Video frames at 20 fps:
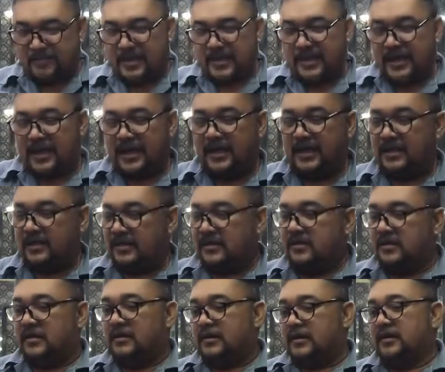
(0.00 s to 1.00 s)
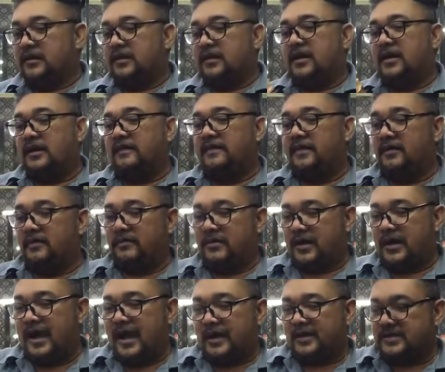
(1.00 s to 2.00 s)
kami di. Yeah, there
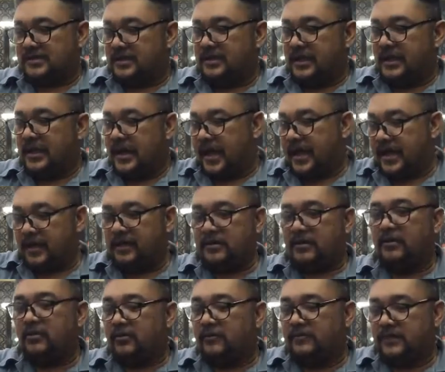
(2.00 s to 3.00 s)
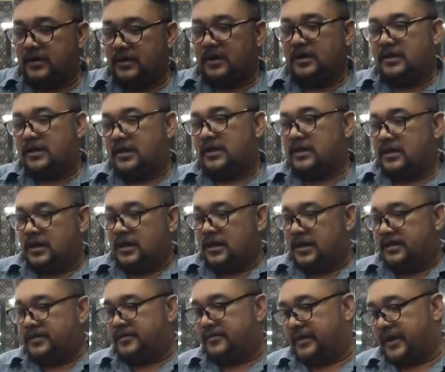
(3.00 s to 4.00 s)
were actually like over a
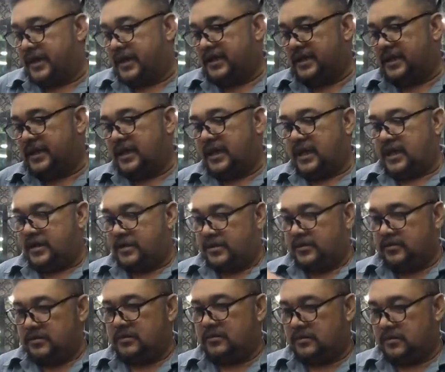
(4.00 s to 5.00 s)
hundred here.